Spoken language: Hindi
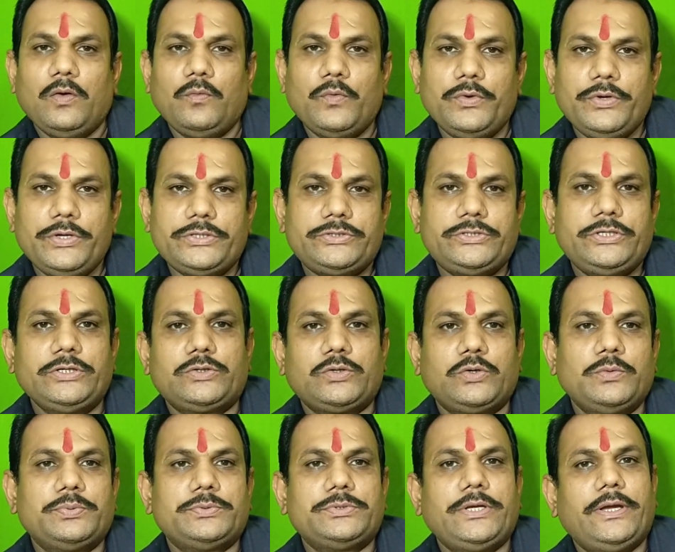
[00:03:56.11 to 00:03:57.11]
वो निश्चित
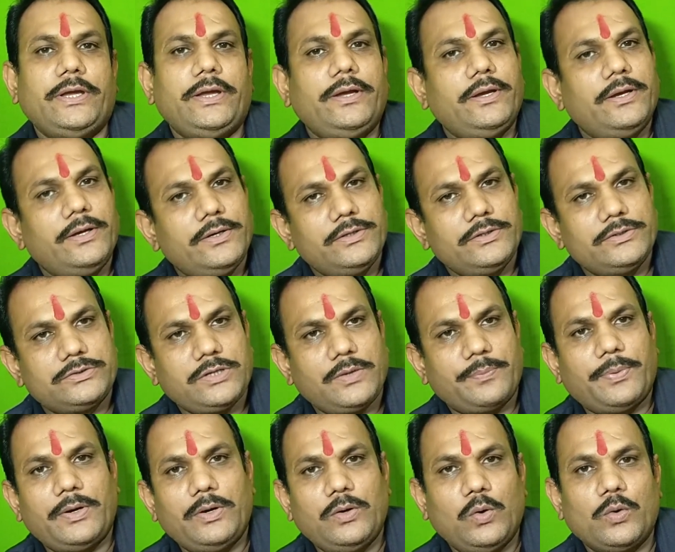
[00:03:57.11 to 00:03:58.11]
रूप से
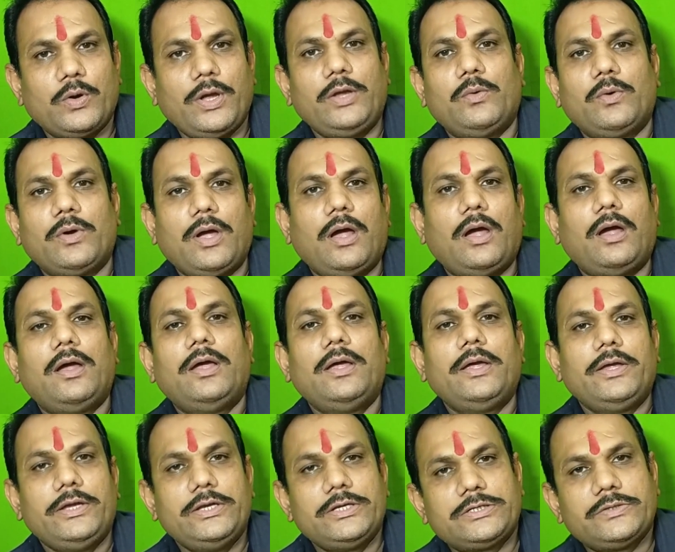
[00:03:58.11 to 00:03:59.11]
सफल हो गई होगा
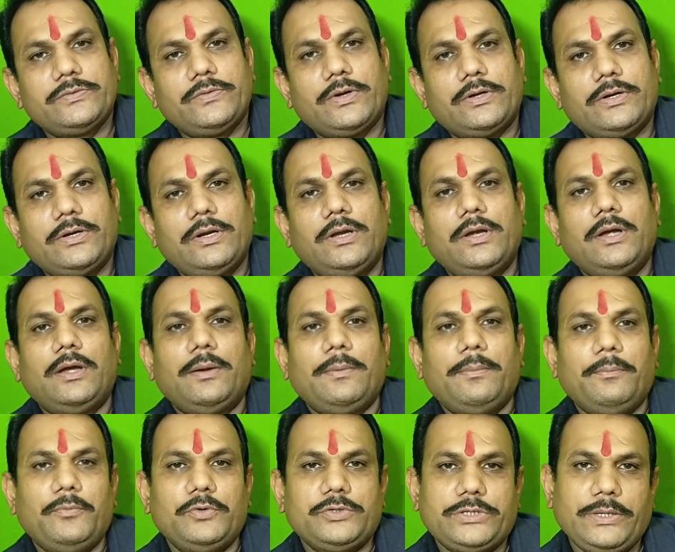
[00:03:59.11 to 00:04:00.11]

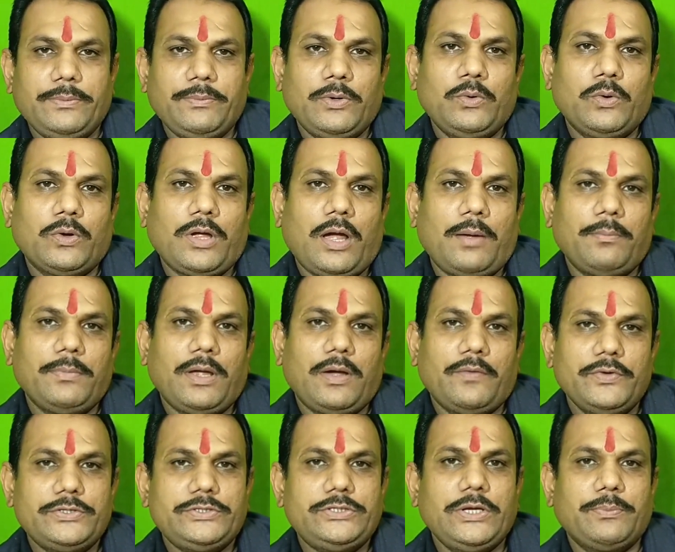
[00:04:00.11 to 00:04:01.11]
ईश्वर उसकी मनोकामना
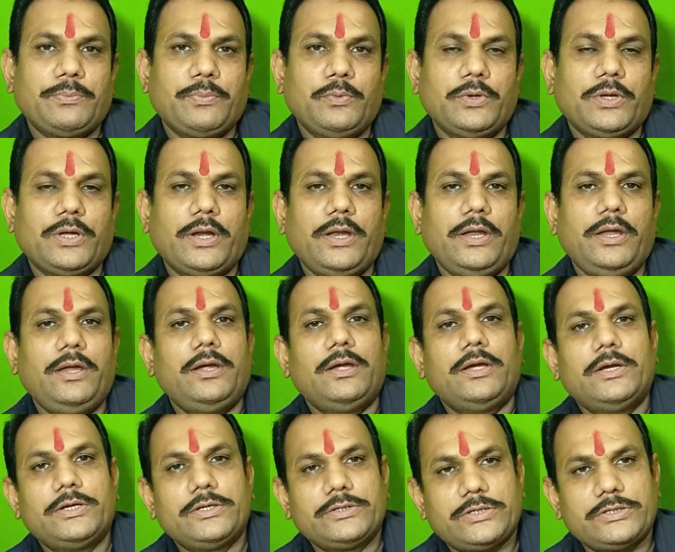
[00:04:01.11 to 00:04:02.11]
अवश्य पूर्ण करें
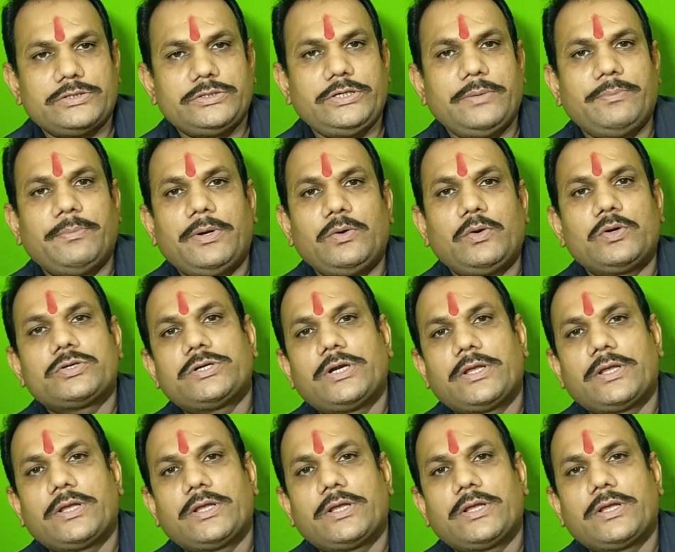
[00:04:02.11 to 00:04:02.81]
सच्चे मन और